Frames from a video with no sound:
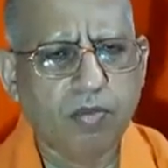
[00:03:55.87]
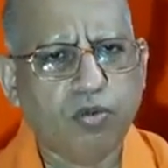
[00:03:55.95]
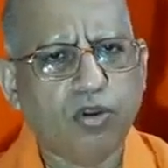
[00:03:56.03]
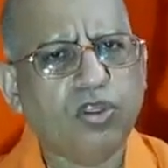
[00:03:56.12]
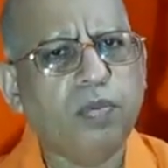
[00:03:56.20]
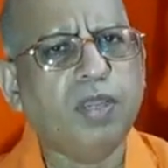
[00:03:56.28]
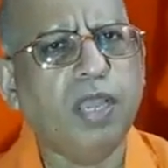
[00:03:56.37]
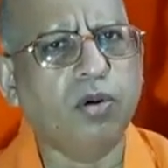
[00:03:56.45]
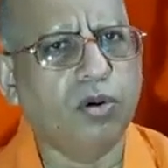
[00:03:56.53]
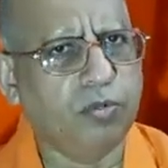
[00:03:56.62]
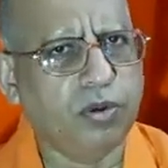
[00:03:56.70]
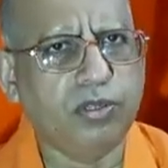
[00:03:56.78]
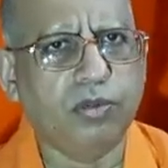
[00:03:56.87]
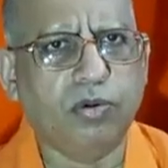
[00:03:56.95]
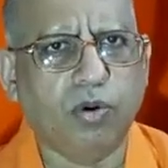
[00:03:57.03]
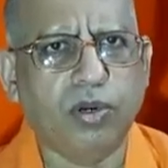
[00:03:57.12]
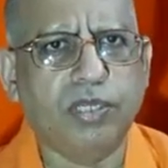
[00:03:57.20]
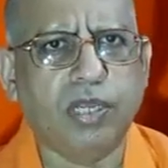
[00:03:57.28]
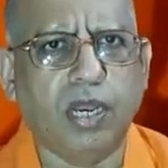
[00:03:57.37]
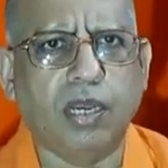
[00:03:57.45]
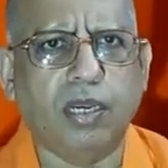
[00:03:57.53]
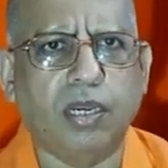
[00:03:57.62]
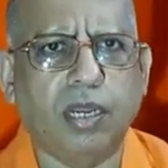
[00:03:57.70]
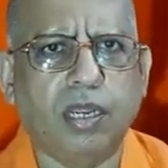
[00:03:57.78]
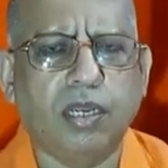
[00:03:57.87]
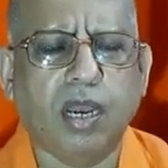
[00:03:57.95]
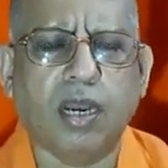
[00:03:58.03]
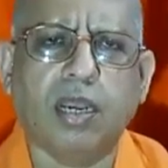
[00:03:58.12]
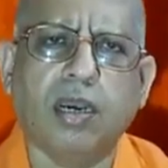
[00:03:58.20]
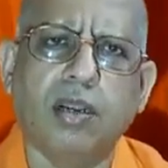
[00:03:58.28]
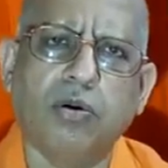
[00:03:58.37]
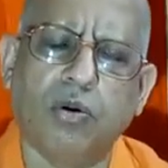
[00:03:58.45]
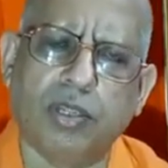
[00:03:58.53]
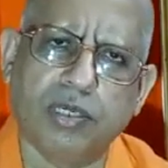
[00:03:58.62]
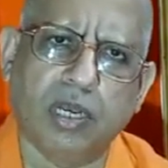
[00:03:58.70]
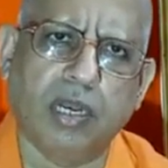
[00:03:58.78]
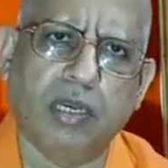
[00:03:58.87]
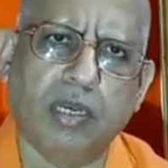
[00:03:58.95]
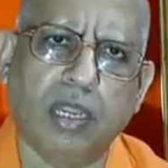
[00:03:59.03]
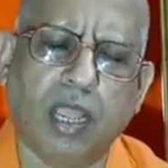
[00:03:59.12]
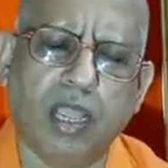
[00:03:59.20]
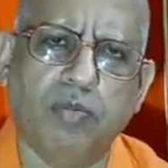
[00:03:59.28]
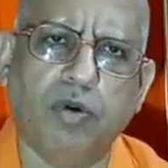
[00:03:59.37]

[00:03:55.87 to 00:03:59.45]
প্রথম কে করেছিলেন কারা কারা করেছিলেন এই